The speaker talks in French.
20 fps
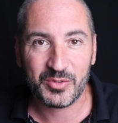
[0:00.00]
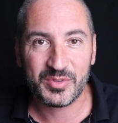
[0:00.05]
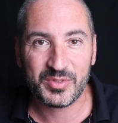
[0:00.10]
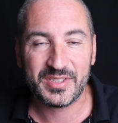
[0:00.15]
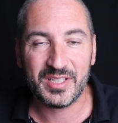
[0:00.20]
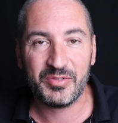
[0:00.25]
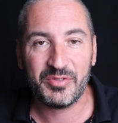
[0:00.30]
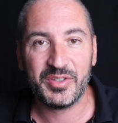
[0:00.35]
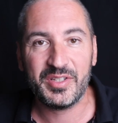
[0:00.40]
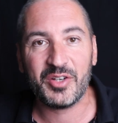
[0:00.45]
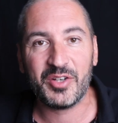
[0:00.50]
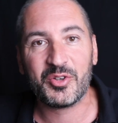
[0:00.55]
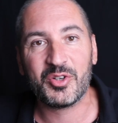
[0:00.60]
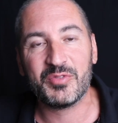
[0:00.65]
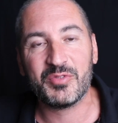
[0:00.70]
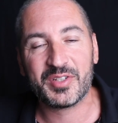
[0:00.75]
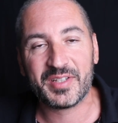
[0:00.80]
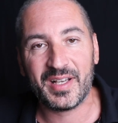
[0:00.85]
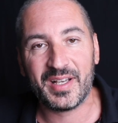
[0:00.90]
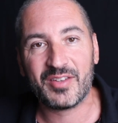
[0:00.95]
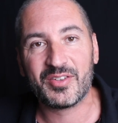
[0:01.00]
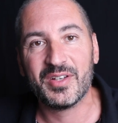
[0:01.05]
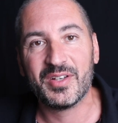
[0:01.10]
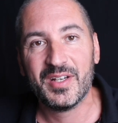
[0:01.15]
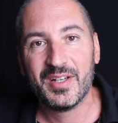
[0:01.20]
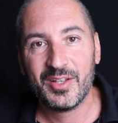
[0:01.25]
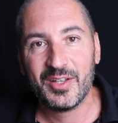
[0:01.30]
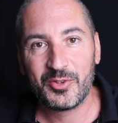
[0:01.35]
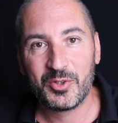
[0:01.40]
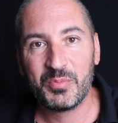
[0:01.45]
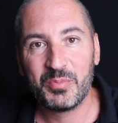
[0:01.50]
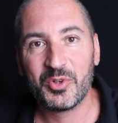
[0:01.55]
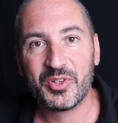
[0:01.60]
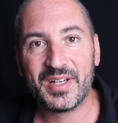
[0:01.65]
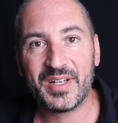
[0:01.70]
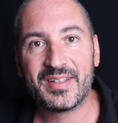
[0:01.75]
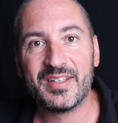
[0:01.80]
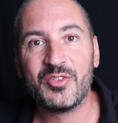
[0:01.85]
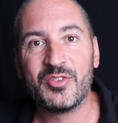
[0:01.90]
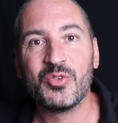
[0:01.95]
Donc ça veut dire que votre ex se pose
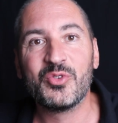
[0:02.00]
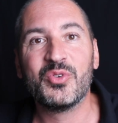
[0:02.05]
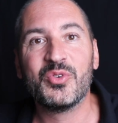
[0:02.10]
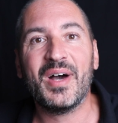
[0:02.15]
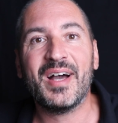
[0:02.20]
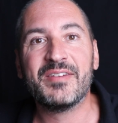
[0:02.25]
la question de